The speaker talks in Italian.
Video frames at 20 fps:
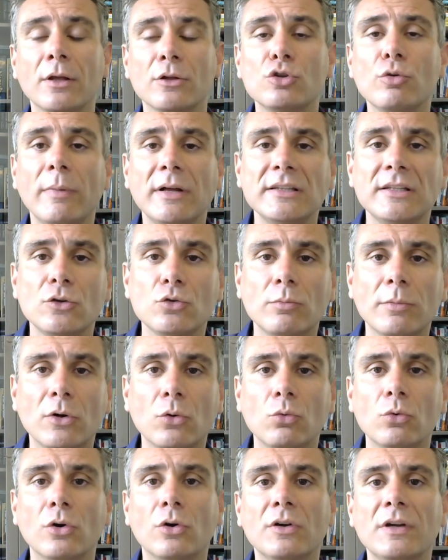Domanda numero
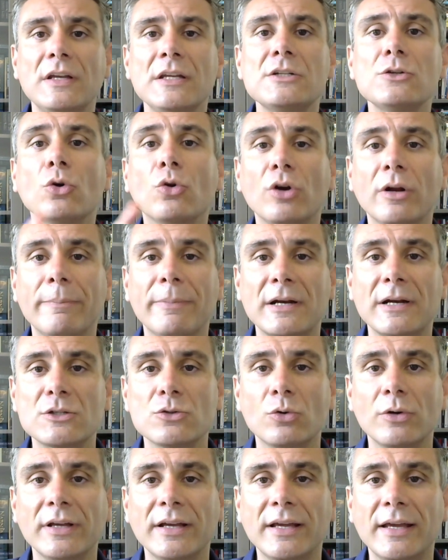uno, chi sono le
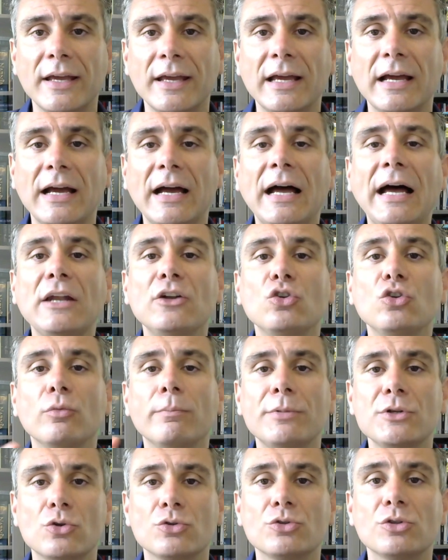persone che hanno
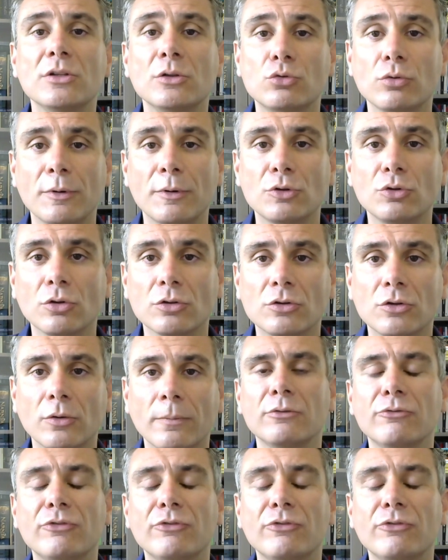bisogno del tuo prodotto?